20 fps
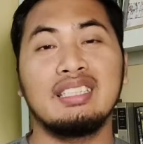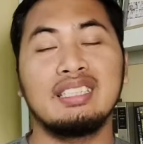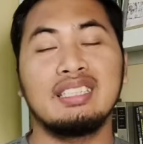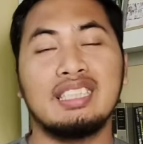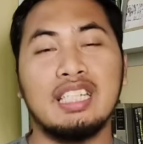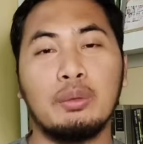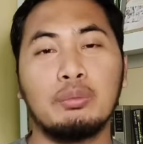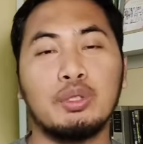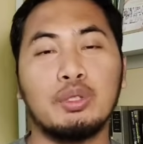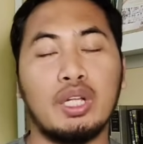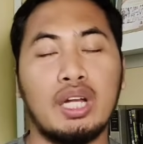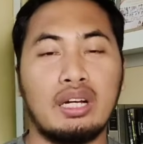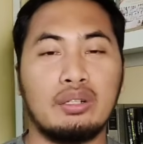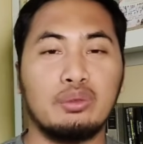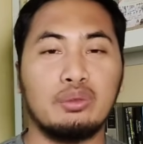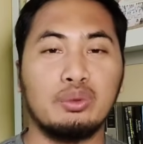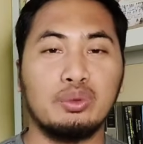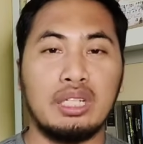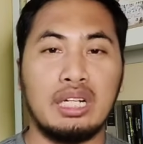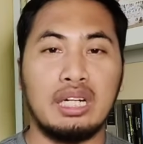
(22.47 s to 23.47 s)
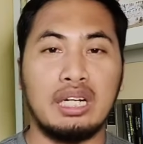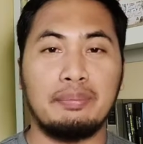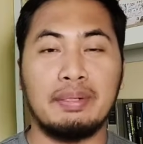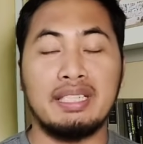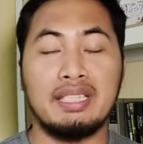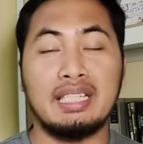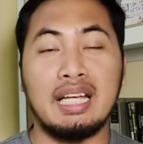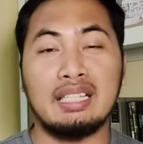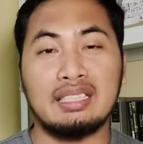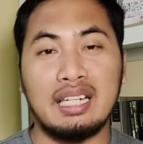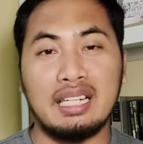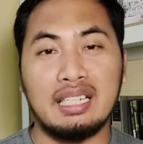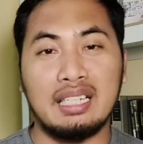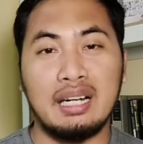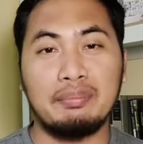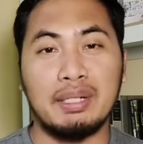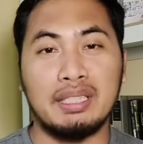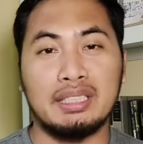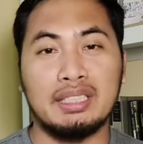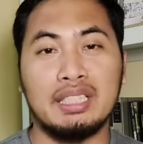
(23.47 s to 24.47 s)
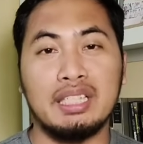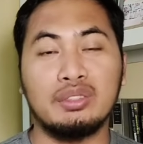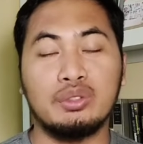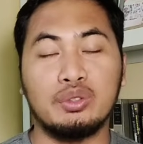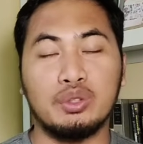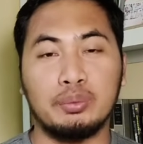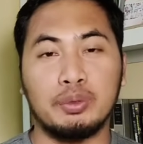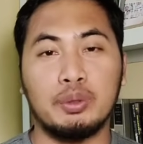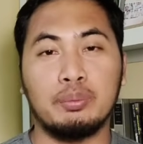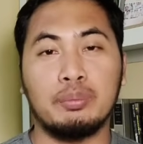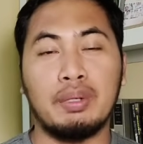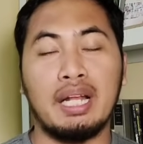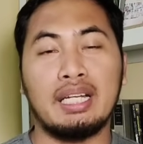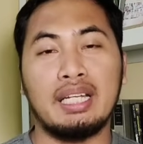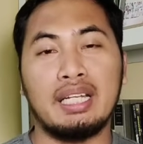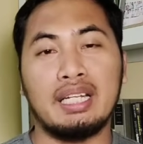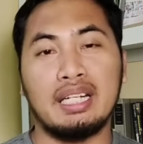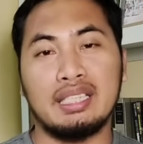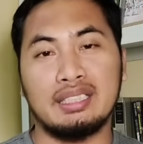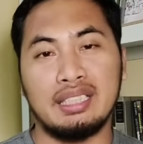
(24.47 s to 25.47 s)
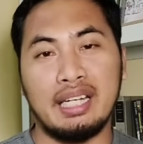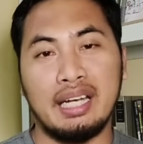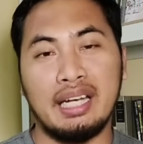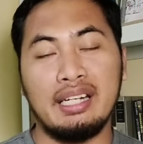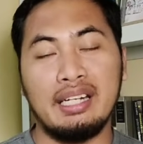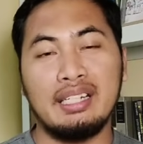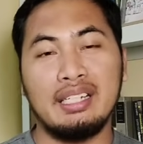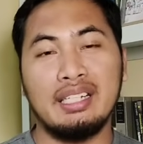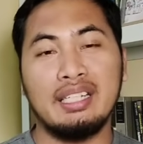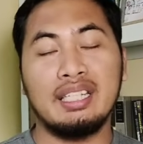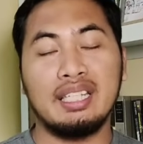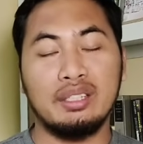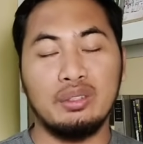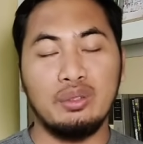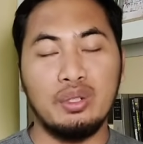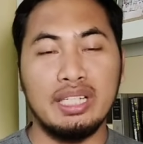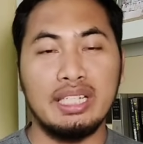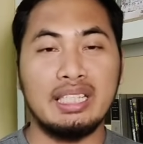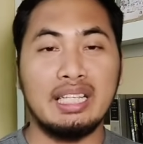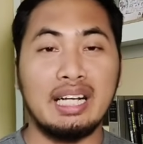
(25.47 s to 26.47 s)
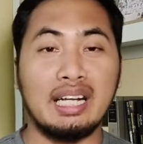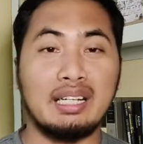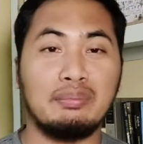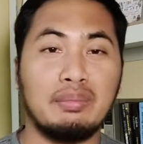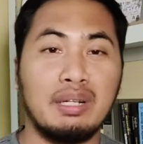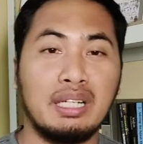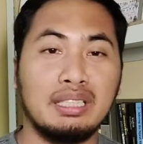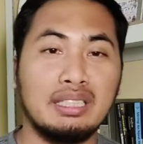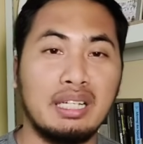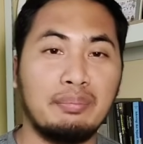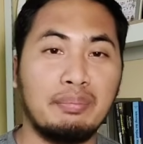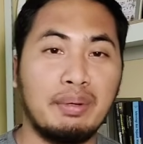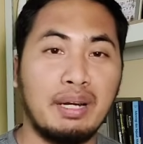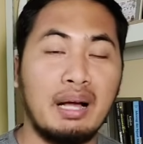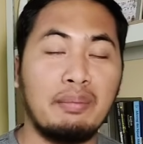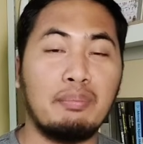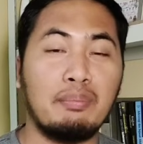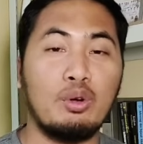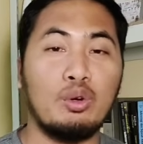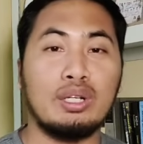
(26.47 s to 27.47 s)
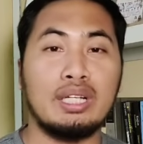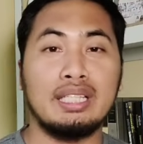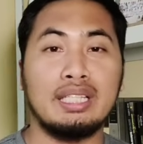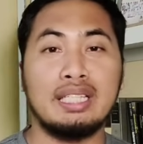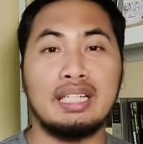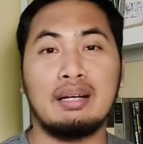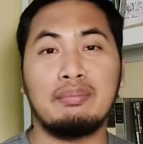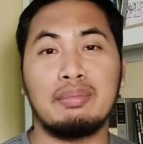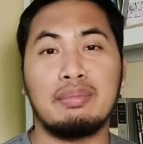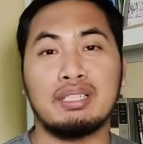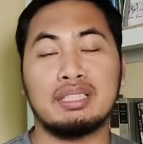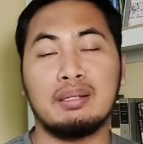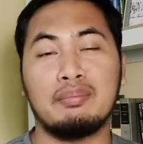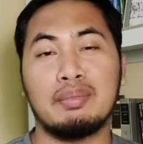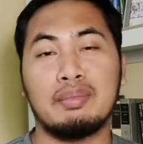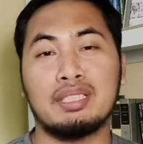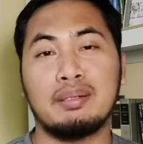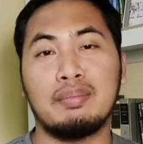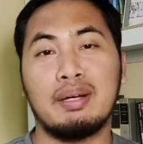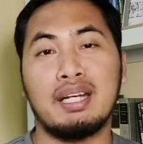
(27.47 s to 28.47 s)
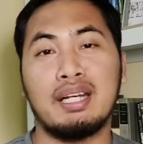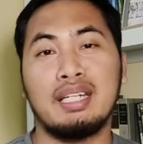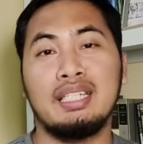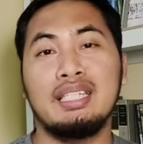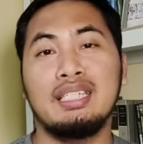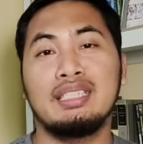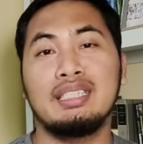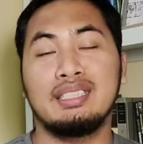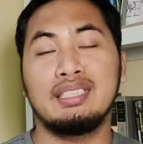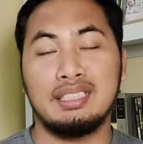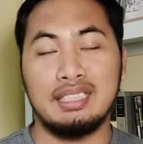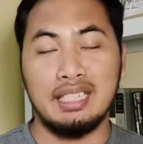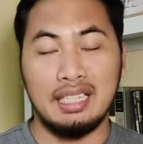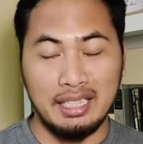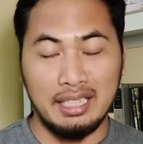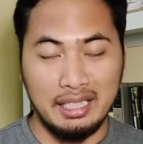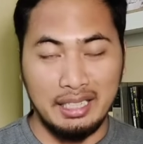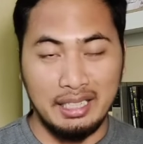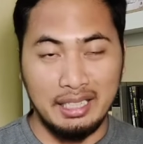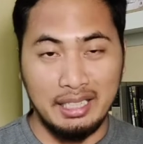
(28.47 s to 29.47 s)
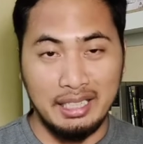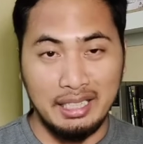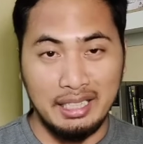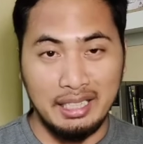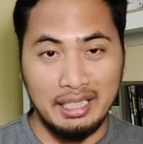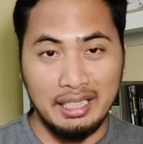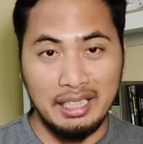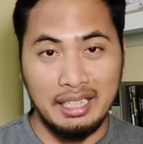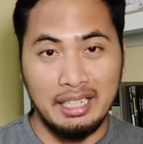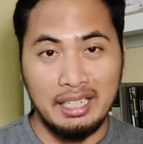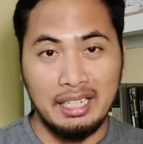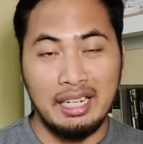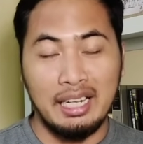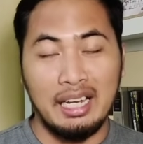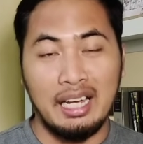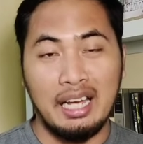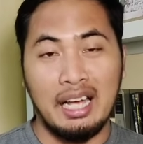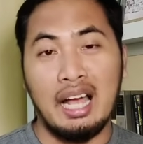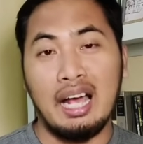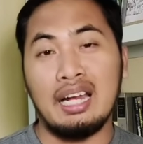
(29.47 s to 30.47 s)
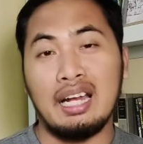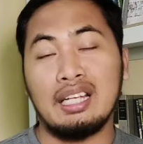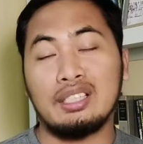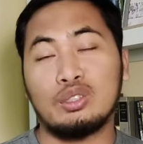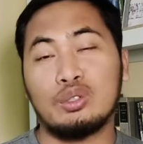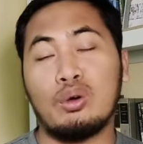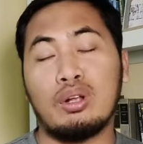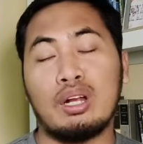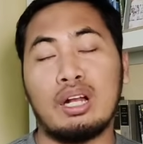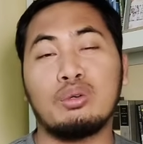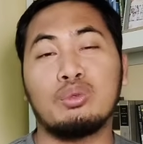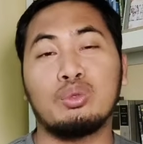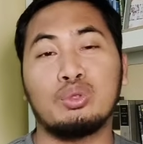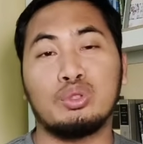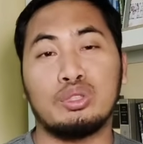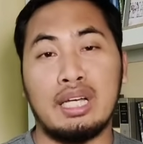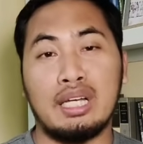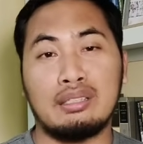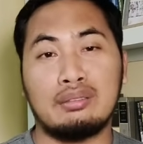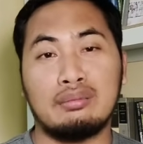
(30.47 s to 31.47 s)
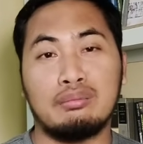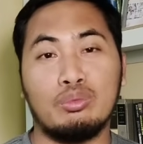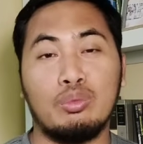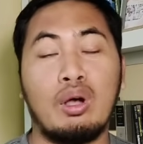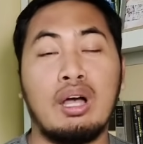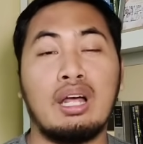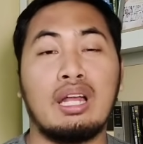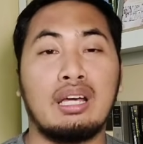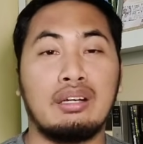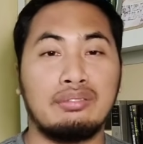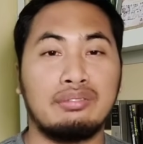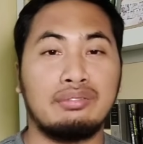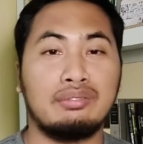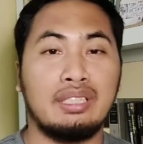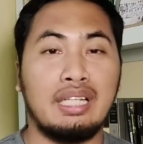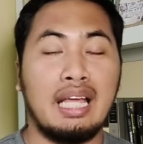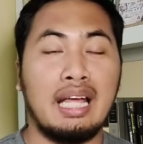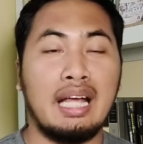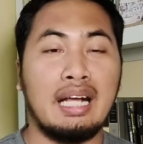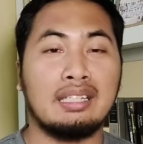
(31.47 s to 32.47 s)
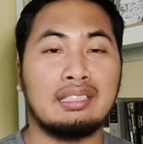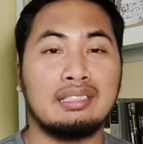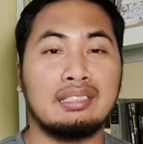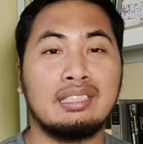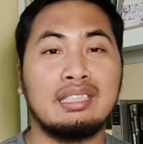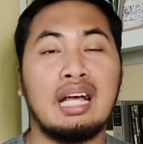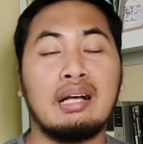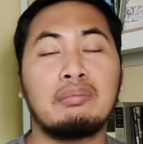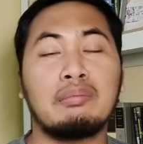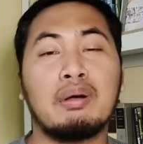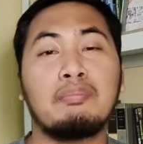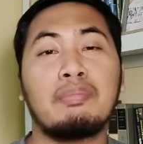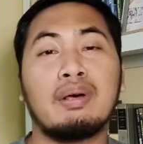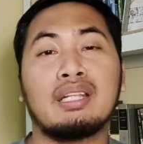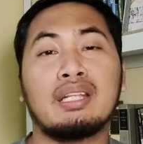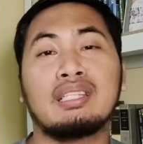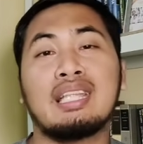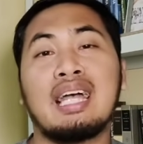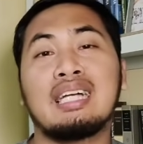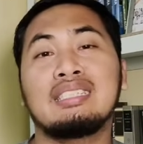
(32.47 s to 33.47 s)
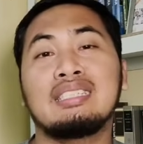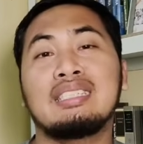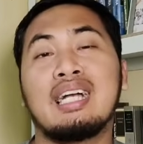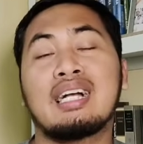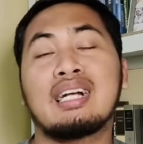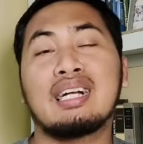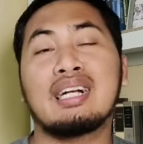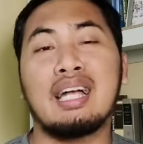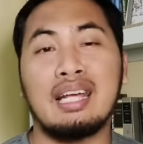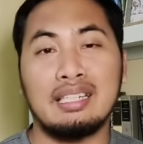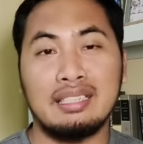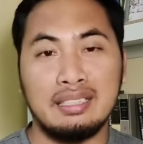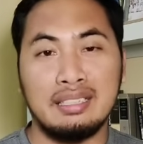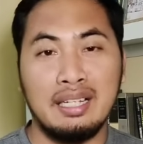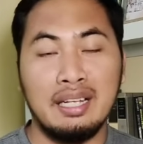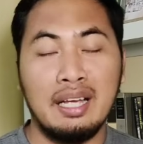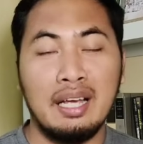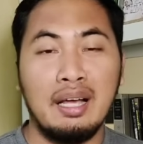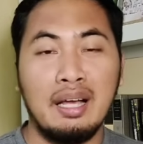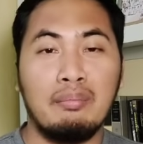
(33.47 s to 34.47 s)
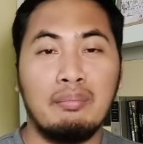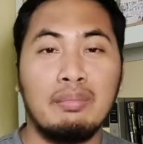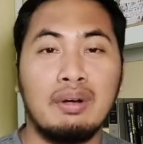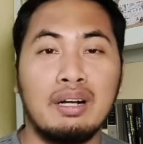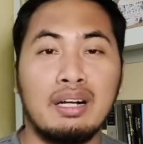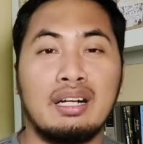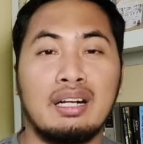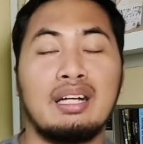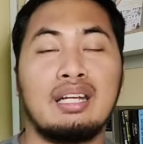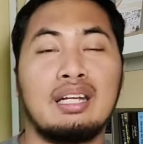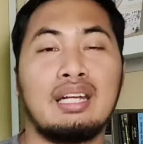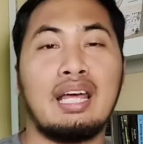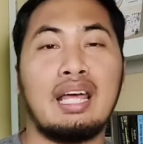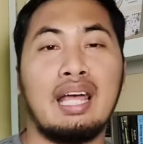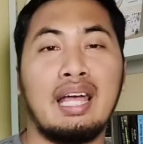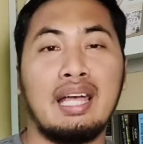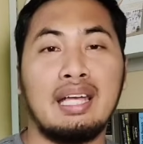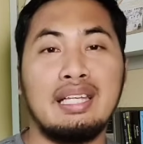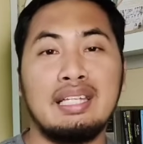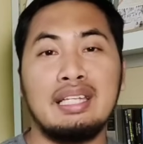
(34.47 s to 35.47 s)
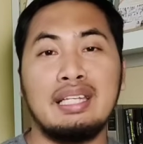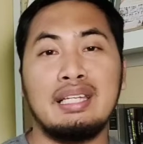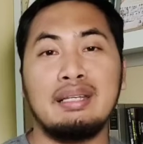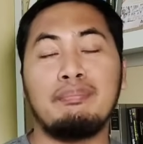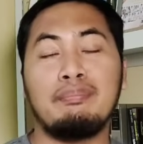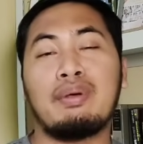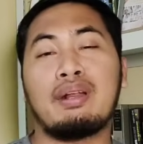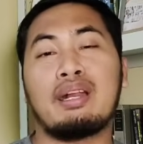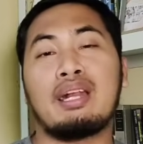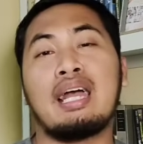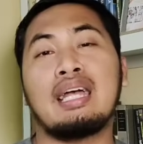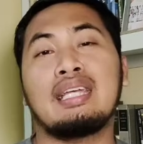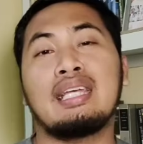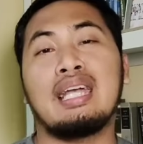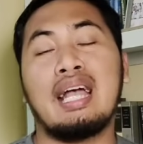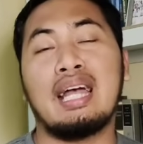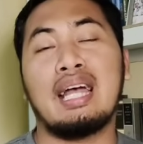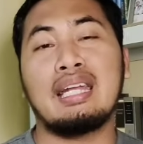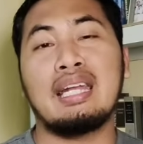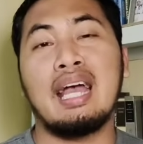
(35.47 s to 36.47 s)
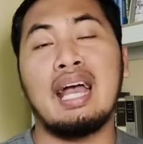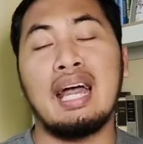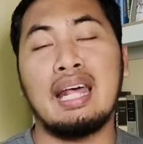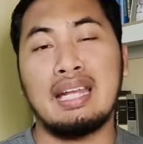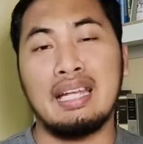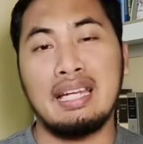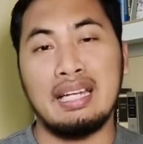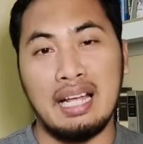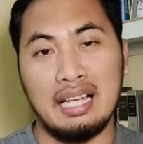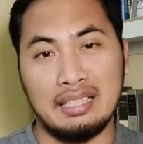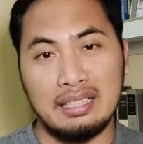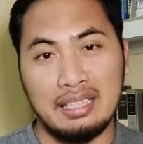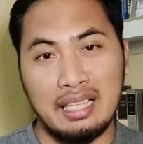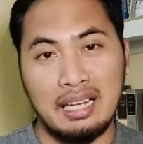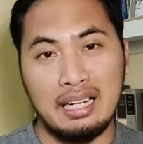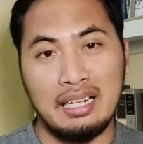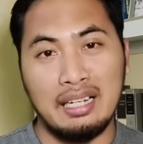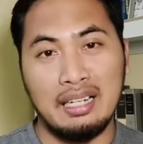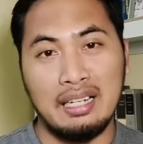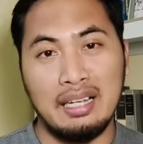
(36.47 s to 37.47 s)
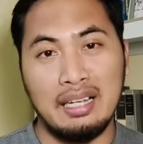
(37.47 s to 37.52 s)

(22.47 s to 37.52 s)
Shalom saudaraku, salam damai sejahtera dalam bahasa Kristus. Jumpa lagi dengan saya. Di Juli kita akan belajar ketika bersama-sama di channel ini ada seorang ustadz mualaf yang sedang mempertanyakan mengenai perayaan hari Natal.